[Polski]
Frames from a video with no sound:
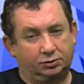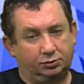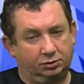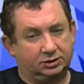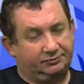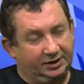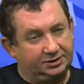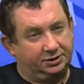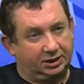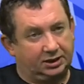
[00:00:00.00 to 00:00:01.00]
Trudno
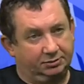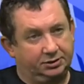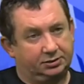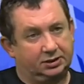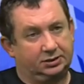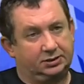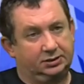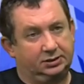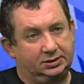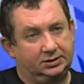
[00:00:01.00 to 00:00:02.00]
stwierdzić, jaka będzie ostateczna
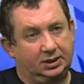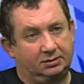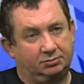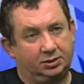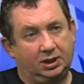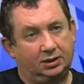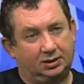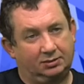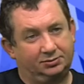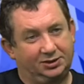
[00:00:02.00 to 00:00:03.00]
decyzja, bo ja
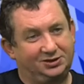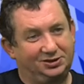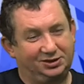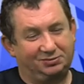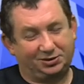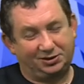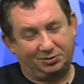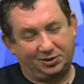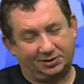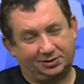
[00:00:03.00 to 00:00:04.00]
tam decyzję nie
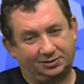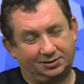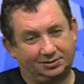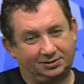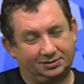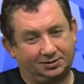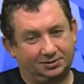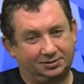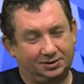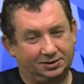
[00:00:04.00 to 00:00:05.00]
podejmuję. To, to, to,
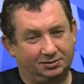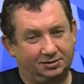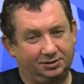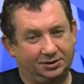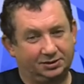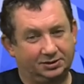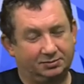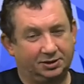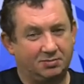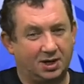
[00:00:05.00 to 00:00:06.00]
to, to nie są komitety z
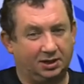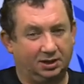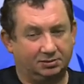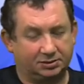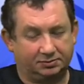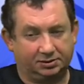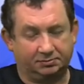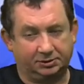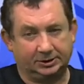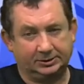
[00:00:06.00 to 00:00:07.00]
mojej bajki, ja mam swój
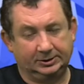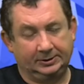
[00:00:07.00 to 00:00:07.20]
komitet.